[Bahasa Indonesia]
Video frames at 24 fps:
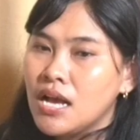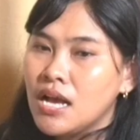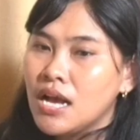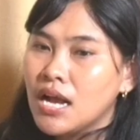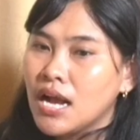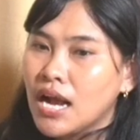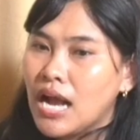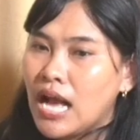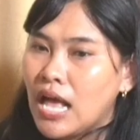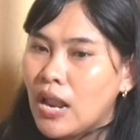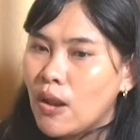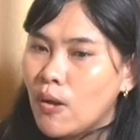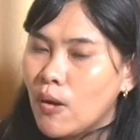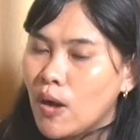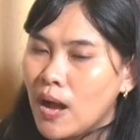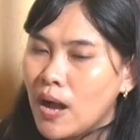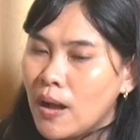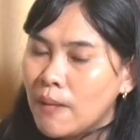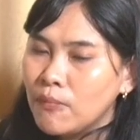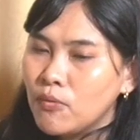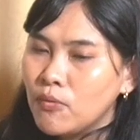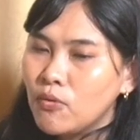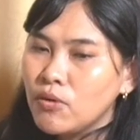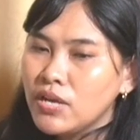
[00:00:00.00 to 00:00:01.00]
Hmm. Kalau
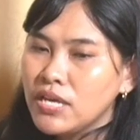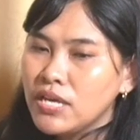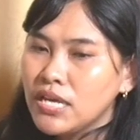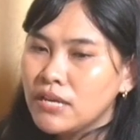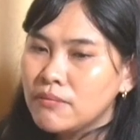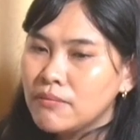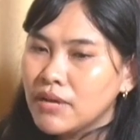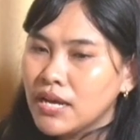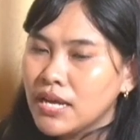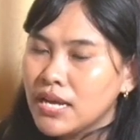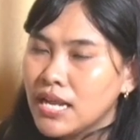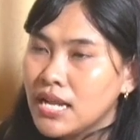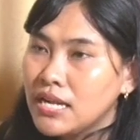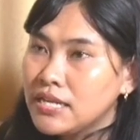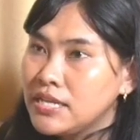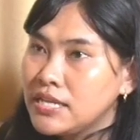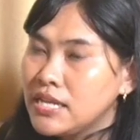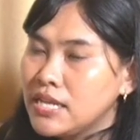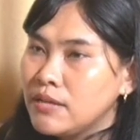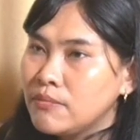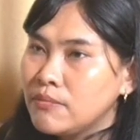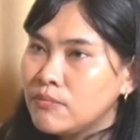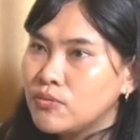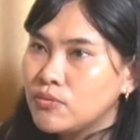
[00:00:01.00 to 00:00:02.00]
kamu ingin mengenal
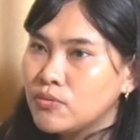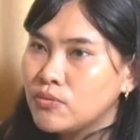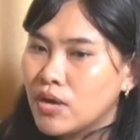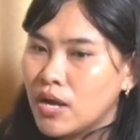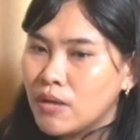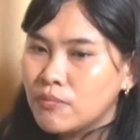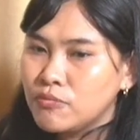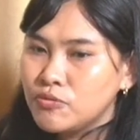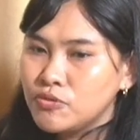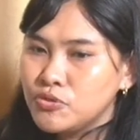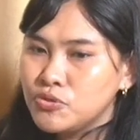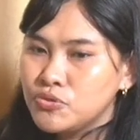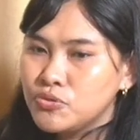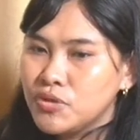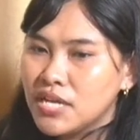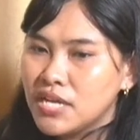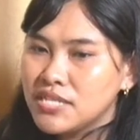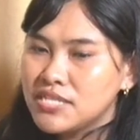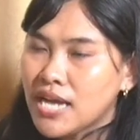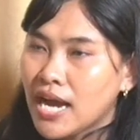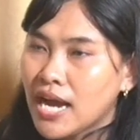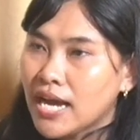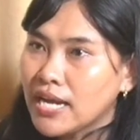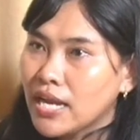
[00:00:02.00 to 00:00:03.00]
dirimu, kamu juga
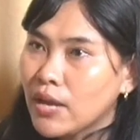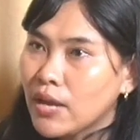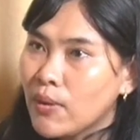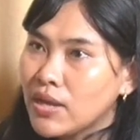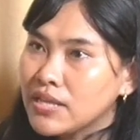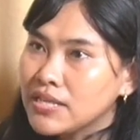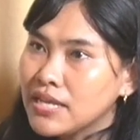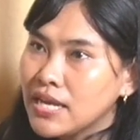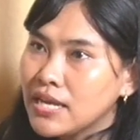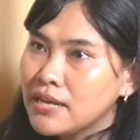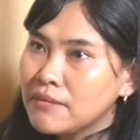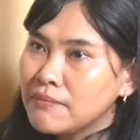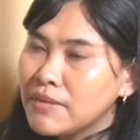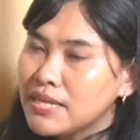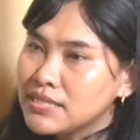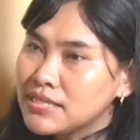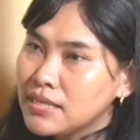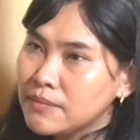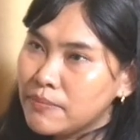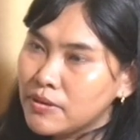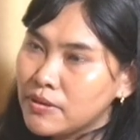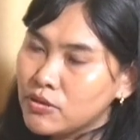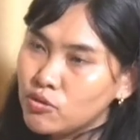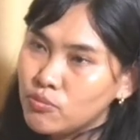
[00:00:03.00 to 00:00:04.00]
jangan lewatkan
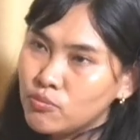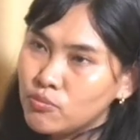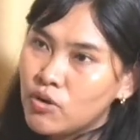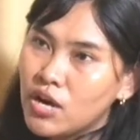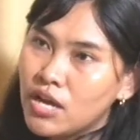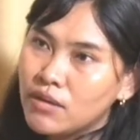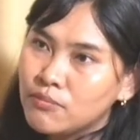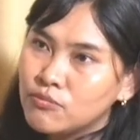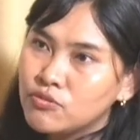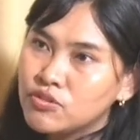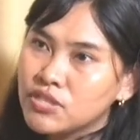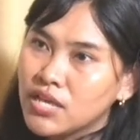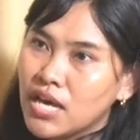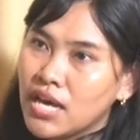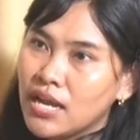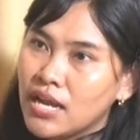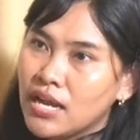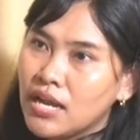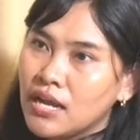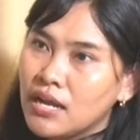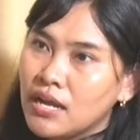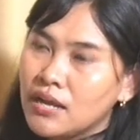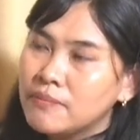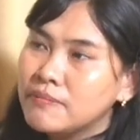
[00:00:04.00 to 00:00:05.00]
masa pertumbuhanmu
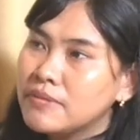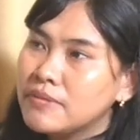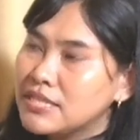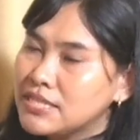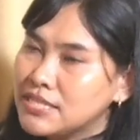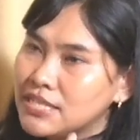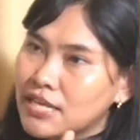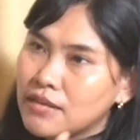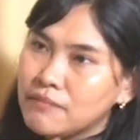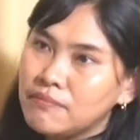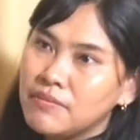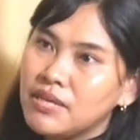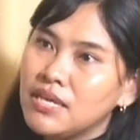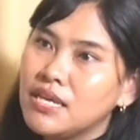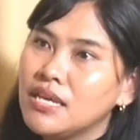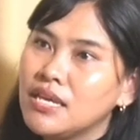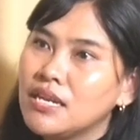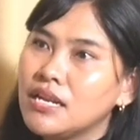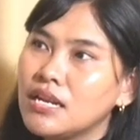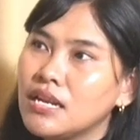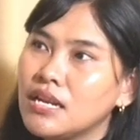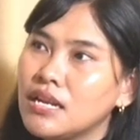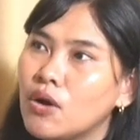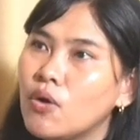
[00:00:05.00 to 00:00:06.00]
sekarang.
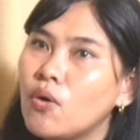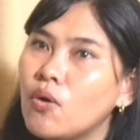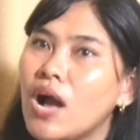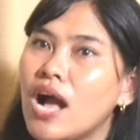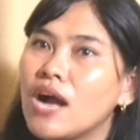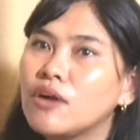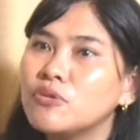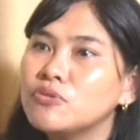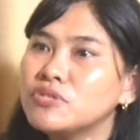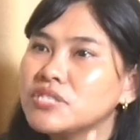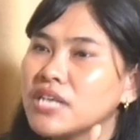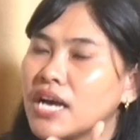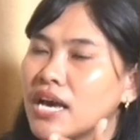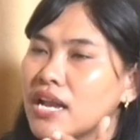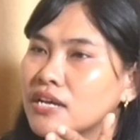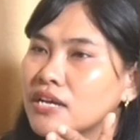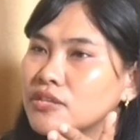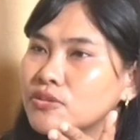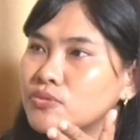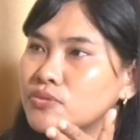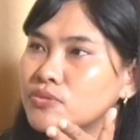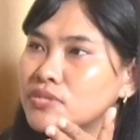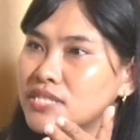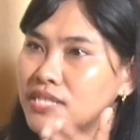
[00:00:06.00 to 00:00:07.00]
Bercermin, oh aku
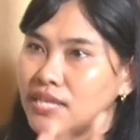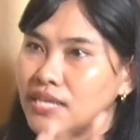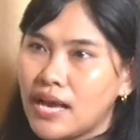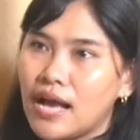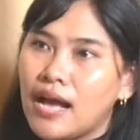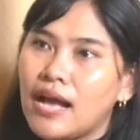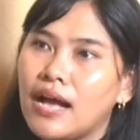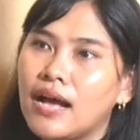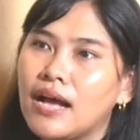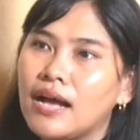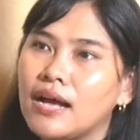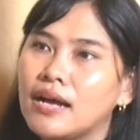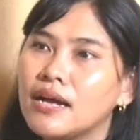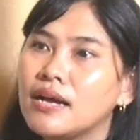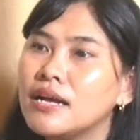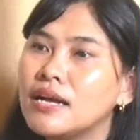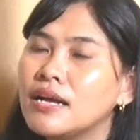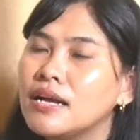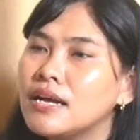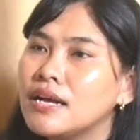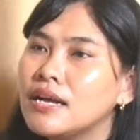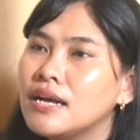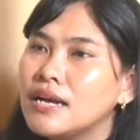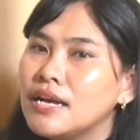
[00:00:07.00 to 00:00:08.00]
sekarang tuh si A.
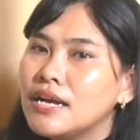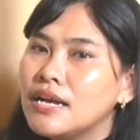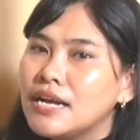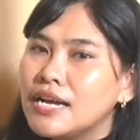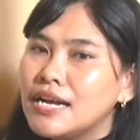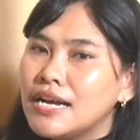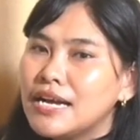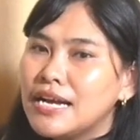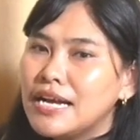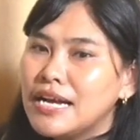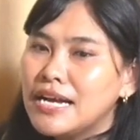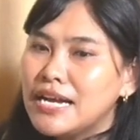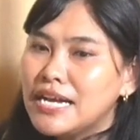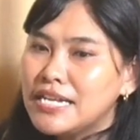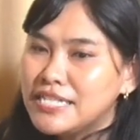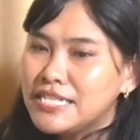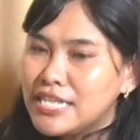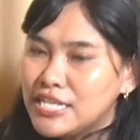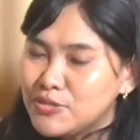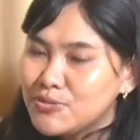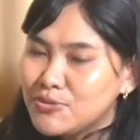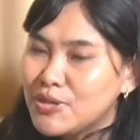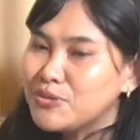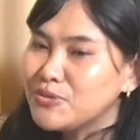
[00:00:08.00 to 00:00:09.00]

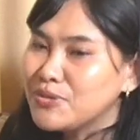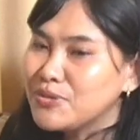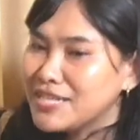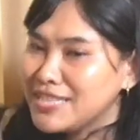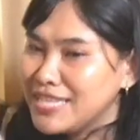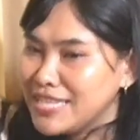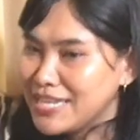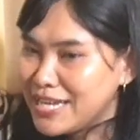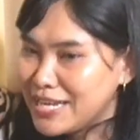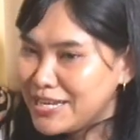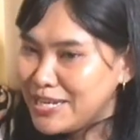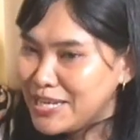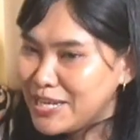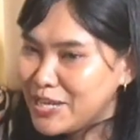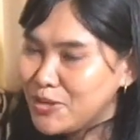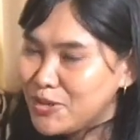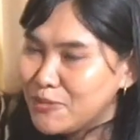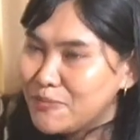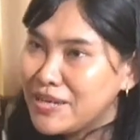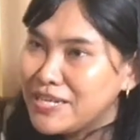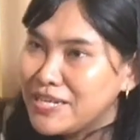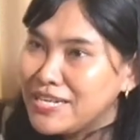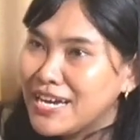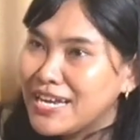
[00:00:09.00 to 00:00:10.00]
Dan suatu ketika di
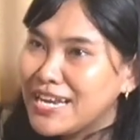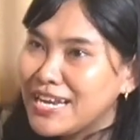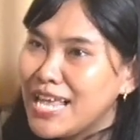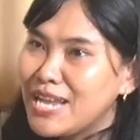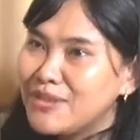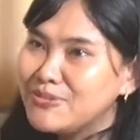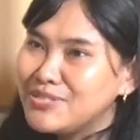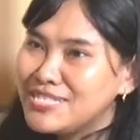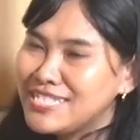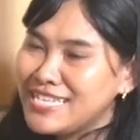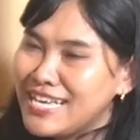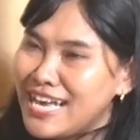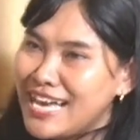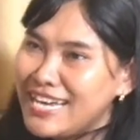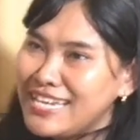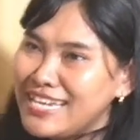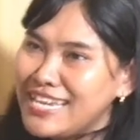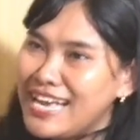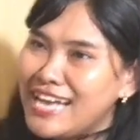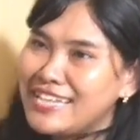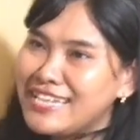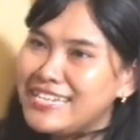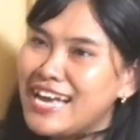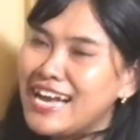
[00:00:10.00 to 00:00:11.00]
kehidupan yang lalu, si A ini
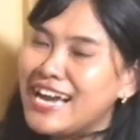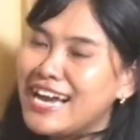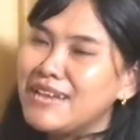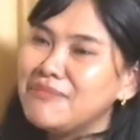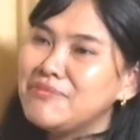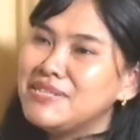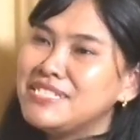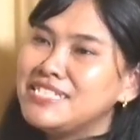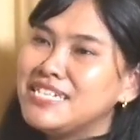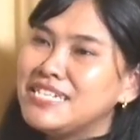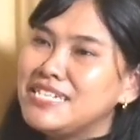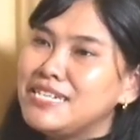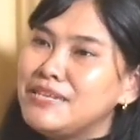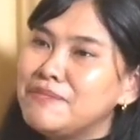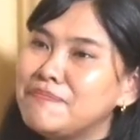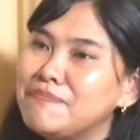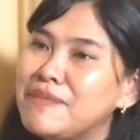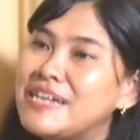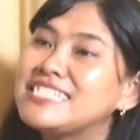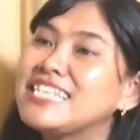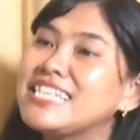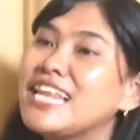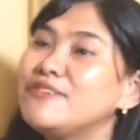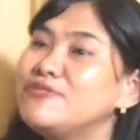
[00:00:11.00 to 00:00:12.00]
hanya akan menjadi
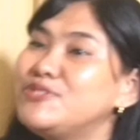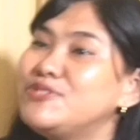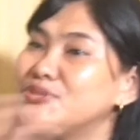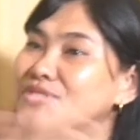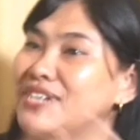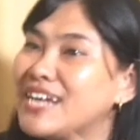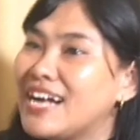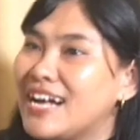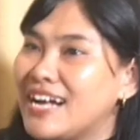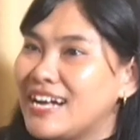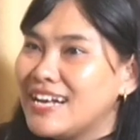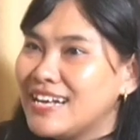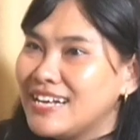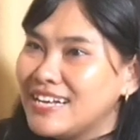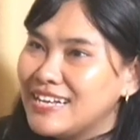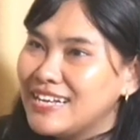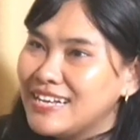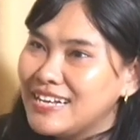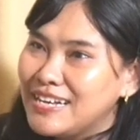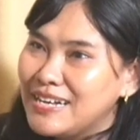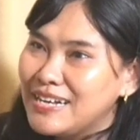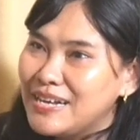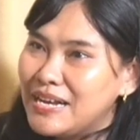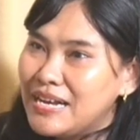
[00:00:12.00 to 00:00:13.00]
pas life juga.
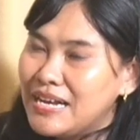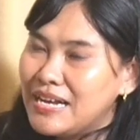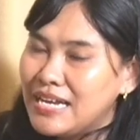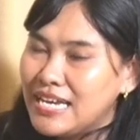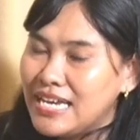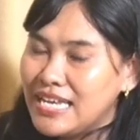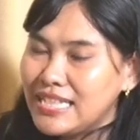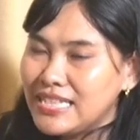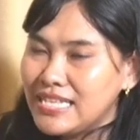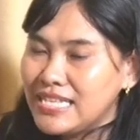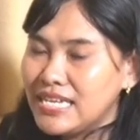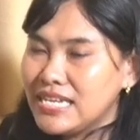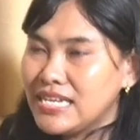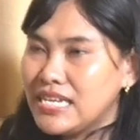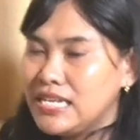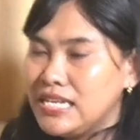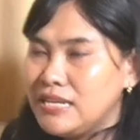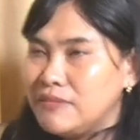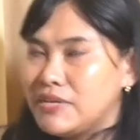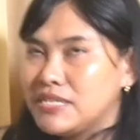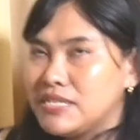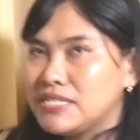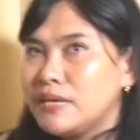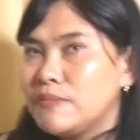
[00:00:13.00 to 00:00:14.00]
Yeah. Intinya
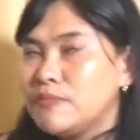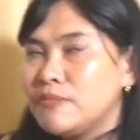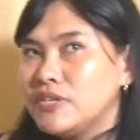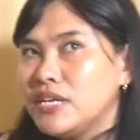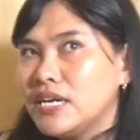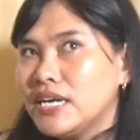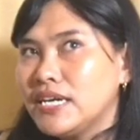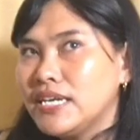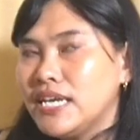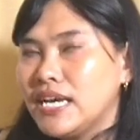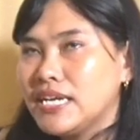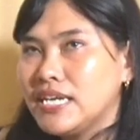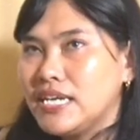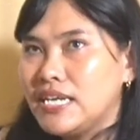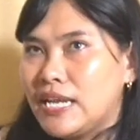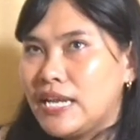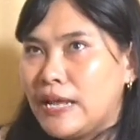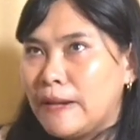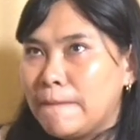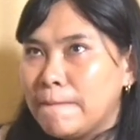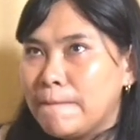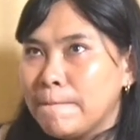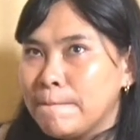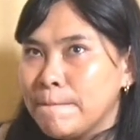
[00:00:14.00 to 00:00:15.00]
gini mas, saya punya
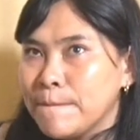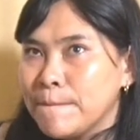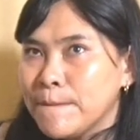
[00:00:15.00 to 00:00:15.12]
keyakinan.